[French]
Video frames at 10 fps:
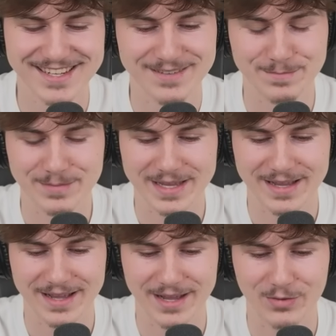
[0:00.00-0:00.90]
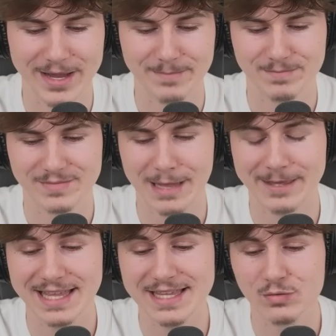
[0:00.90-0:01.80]
Mais euh, ouais,
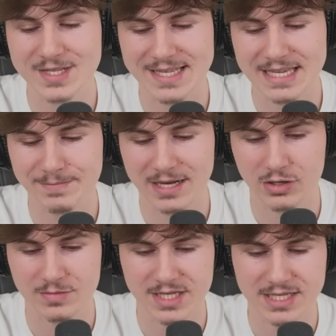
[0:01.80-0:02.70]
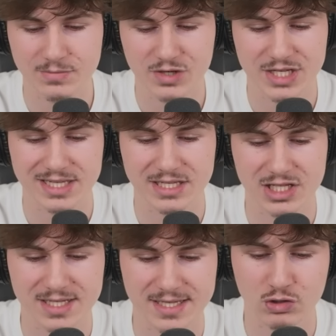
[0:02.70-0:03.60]
après niveau skin, bah comme je t'ai dit, moi je
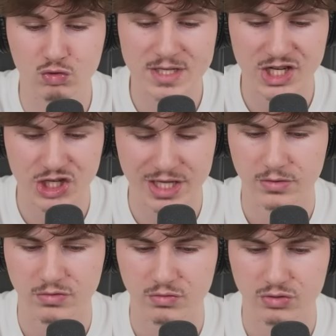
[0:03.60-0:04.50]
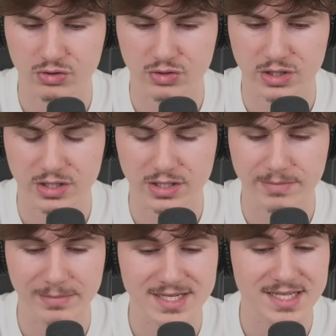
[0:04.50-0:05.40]
les ai tous achetés. Ah ouais.
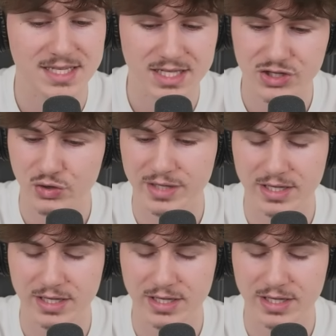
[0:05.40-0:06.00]
Même les skins. Tu l'as, celui-là, le